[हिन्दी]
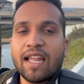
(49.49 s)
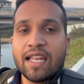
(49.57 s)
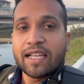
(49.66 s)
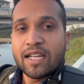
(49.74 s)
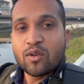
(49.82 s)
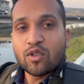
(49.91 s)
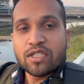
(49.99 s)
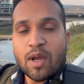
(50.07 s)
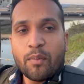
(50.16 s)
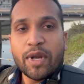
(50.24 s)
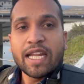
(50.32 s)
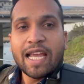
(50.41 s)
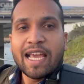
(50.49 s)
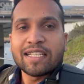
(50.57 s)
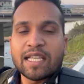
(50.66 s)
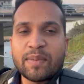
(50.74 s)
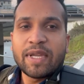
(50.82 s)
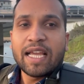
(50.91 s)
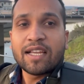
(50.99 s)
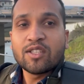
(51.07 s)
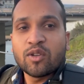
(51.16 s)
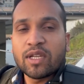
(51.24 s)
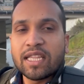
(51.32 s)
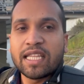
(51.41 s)
लेकिन कुछ कंपनी ऐसे भी हैं कि
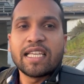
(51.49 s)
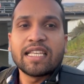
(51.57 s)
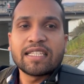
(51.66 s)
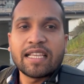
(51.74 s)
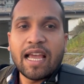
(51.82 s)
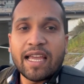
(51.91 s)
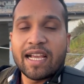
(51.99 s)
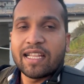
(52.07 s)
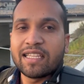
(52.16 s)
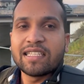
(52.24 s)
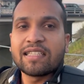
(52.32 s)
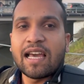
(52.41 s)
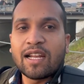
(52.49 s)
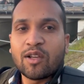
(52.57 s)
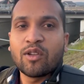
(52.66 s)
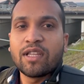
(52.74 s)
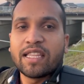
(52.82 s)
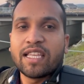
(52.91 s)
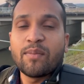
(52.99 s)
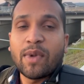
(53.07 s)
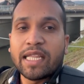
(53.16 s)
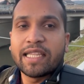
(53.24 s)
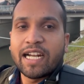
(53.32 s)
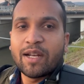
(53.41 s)
जो कि 30 या 31 तारीख को देती है
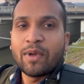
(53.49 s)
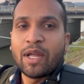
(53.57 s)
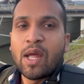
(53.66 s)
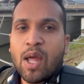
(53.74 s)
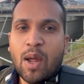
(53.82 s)
मंथ एंड में